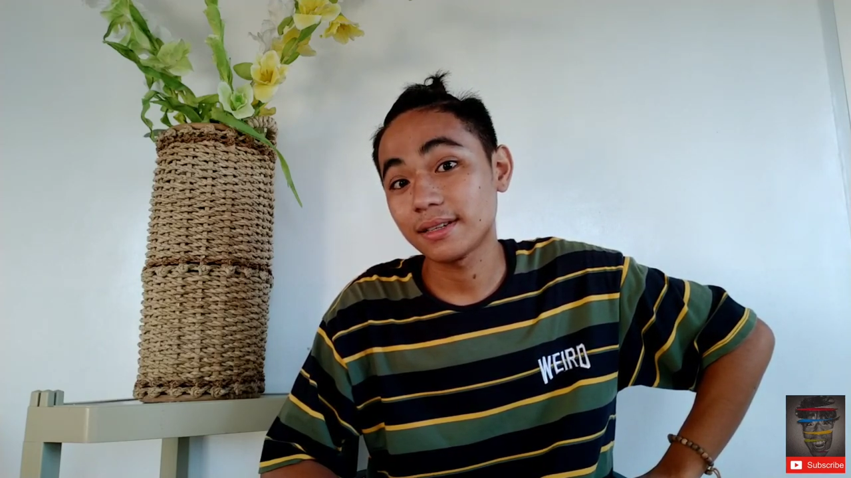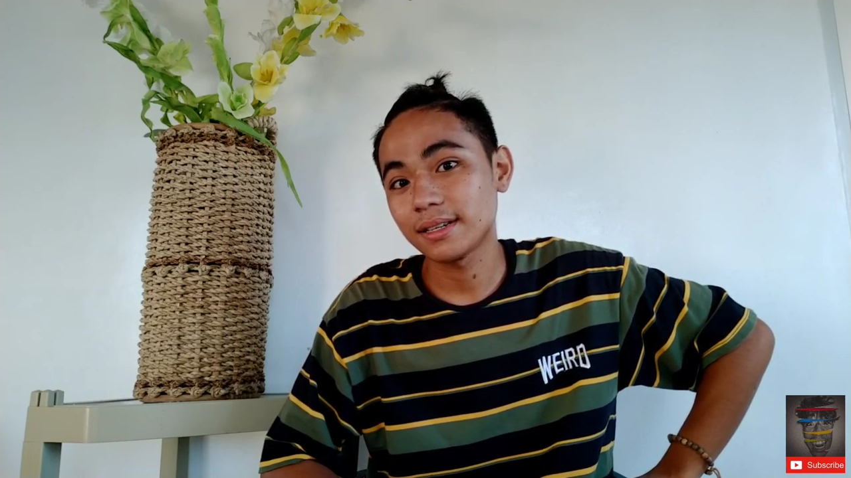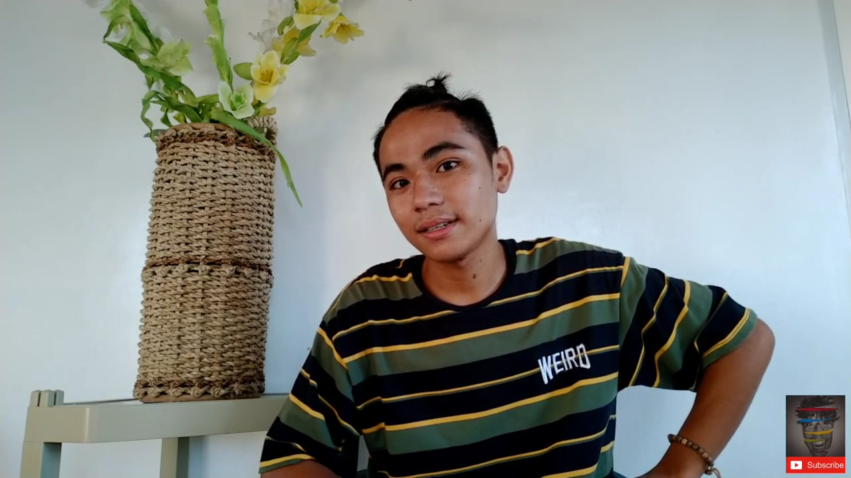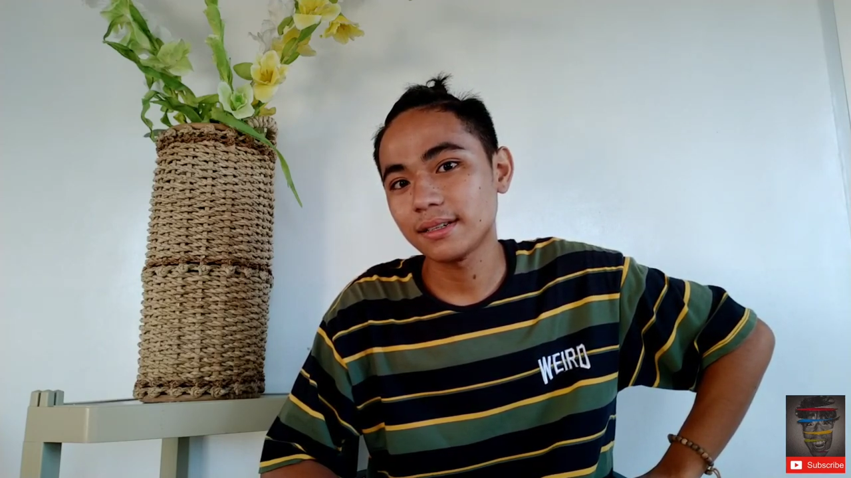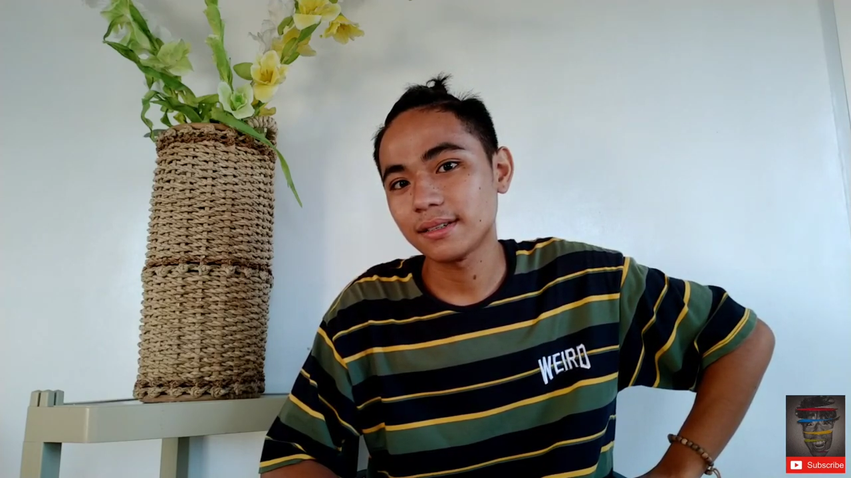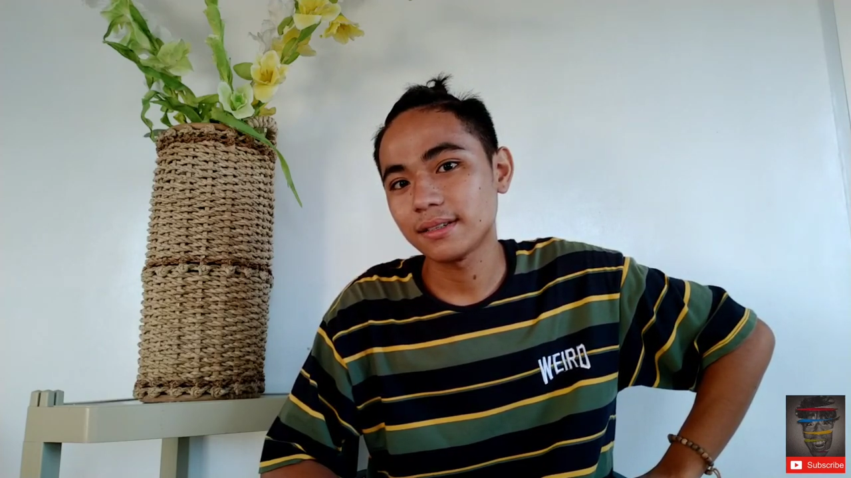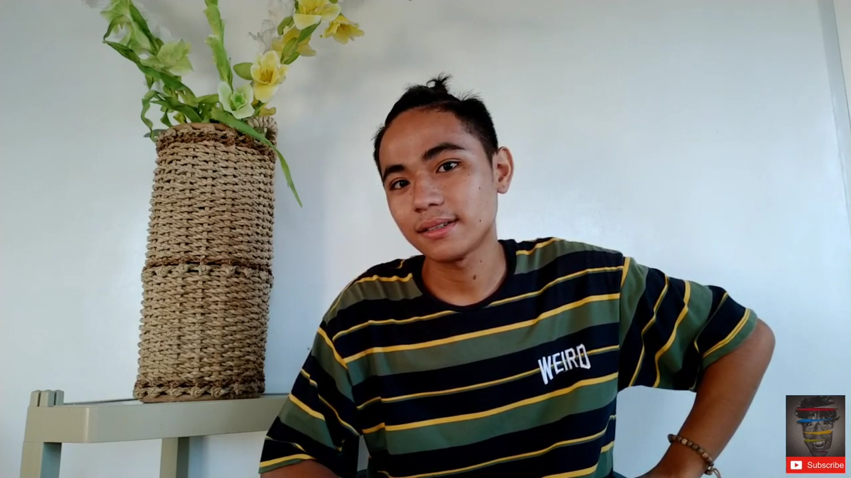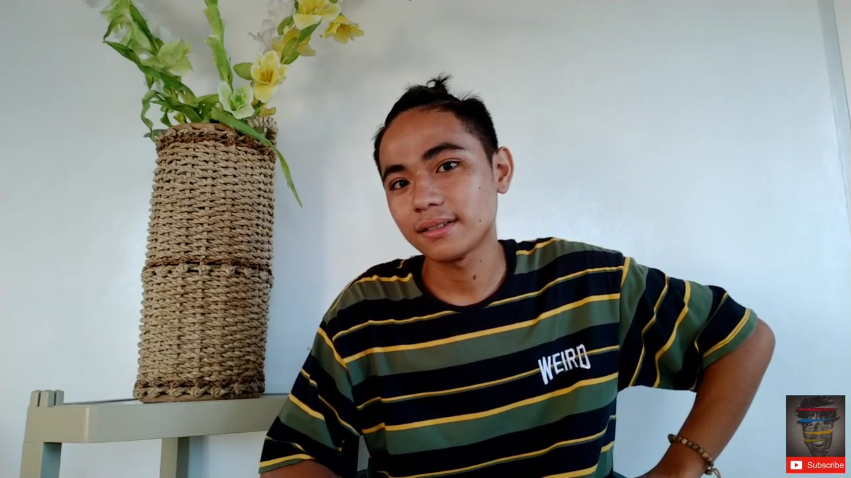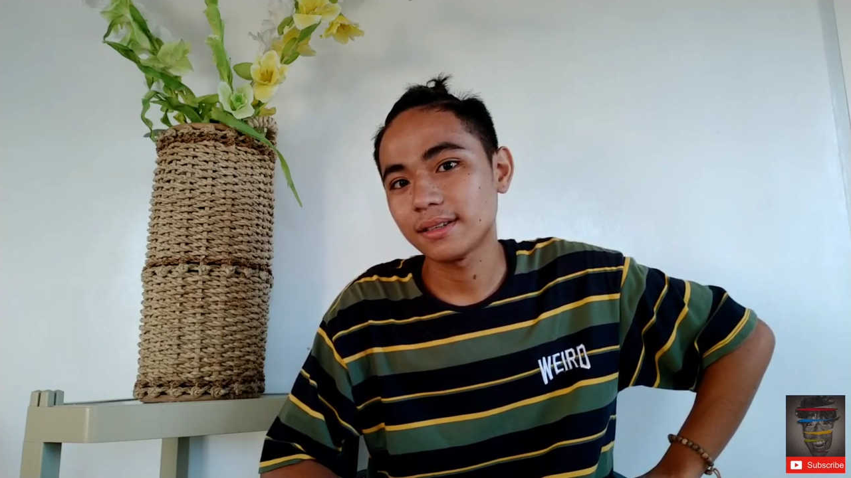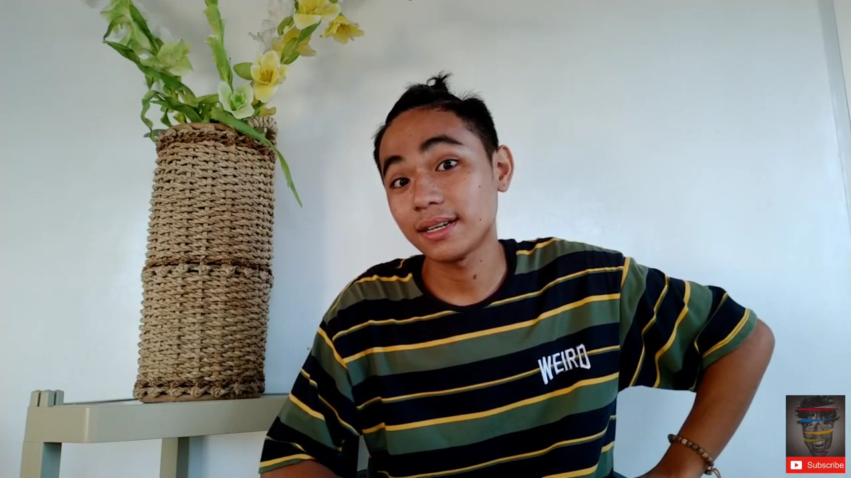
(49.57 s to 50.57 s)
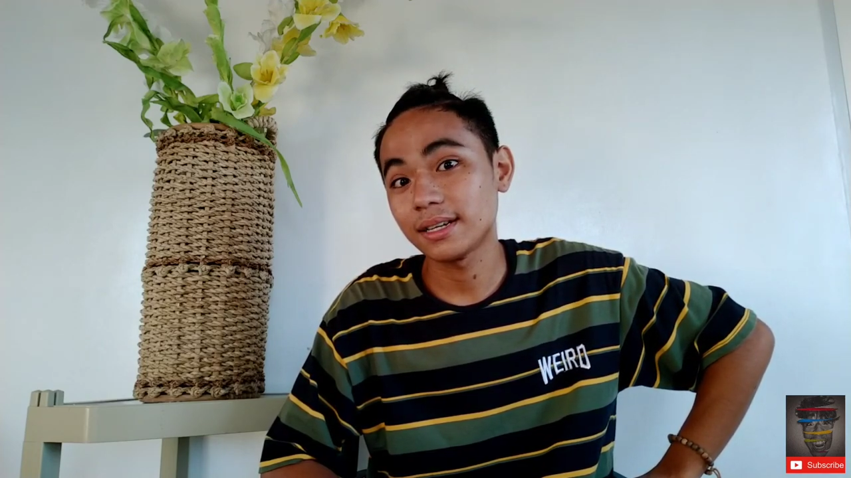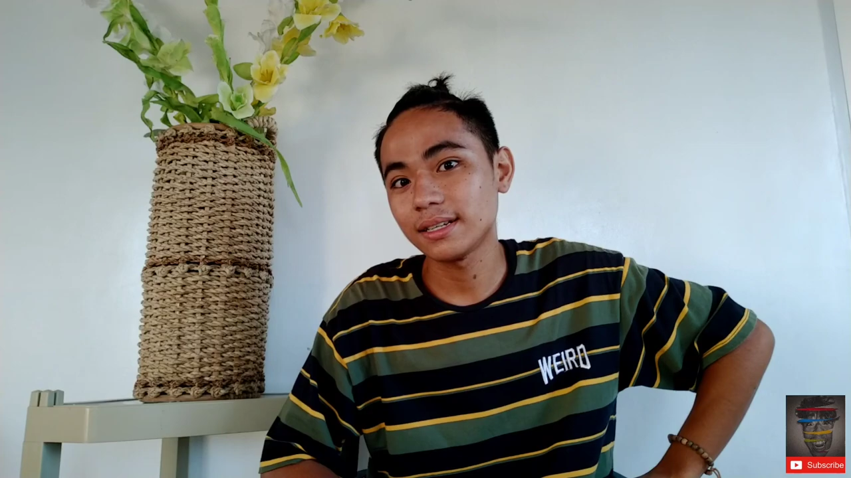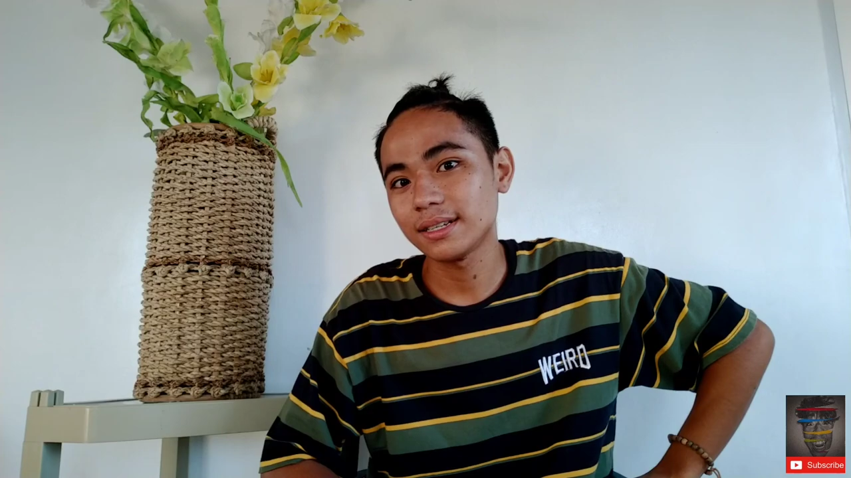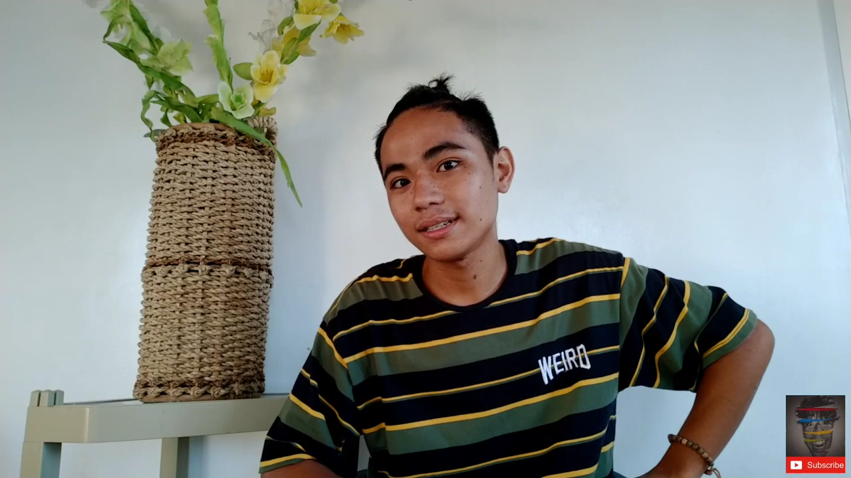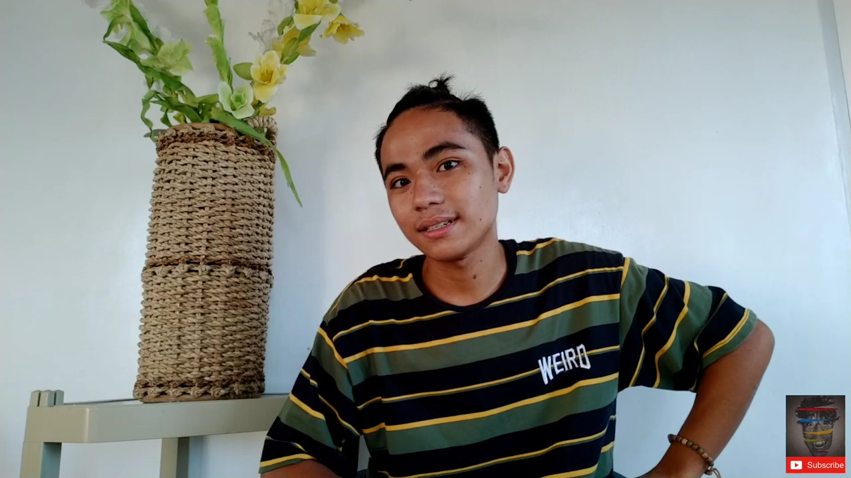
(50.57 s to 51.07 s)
Ha? Ha?